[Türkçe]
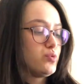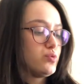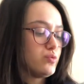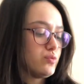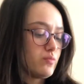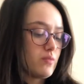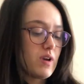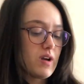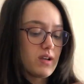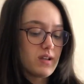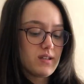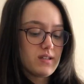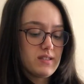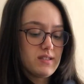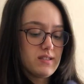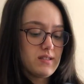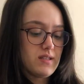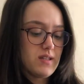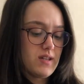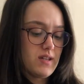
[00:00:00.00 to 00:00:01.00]
Bunun
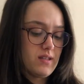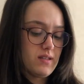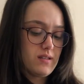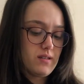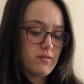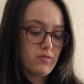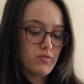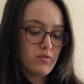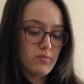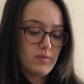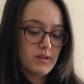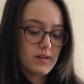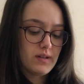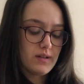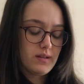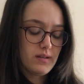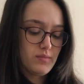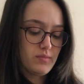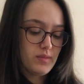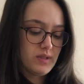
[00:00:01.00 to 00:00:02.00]
markası neydi? Ona
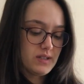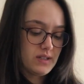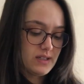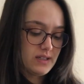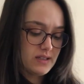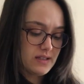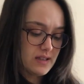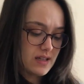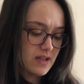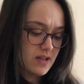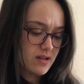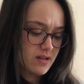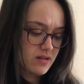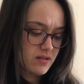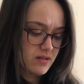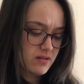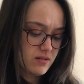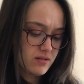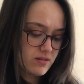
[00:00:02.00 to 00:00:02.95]
bakalım birlikte.